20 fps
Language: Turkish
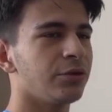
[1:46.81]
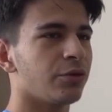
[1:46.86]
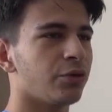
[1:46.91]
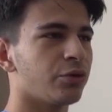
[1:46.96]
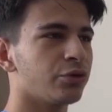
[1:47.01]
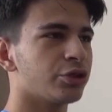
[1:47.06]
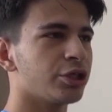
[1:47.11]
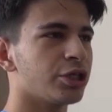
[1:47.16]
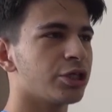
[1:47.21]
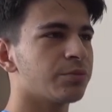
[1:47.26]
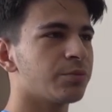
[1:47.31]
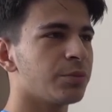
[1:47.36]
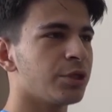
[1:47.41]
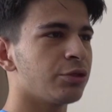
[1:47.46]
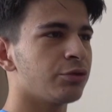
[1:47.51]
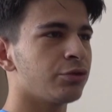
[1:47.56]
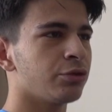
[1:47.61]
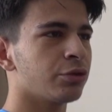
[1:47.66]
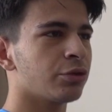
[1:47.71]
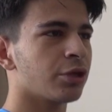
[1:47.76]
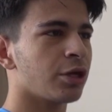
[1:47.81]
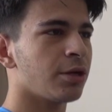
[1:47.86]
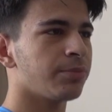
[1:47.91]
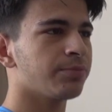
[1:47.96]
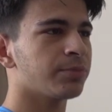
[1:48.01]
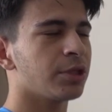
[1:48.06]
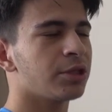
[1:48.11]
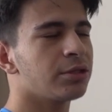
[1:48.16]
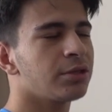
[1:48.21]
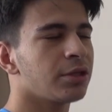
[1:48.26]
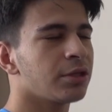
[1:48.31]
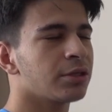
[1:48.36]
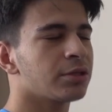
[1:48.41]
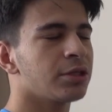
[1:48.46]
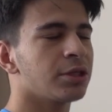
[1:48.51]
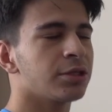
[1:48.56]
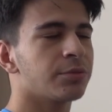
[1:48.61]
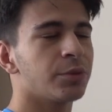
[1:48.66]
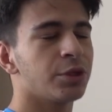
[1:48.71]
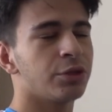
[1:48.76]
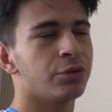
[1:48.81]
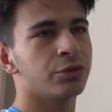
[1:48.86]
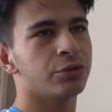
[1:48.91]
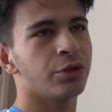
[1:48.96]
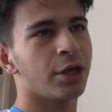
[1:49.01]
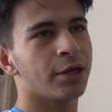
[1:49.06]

O tekmeliyor, kaptanları tekmeliyordu.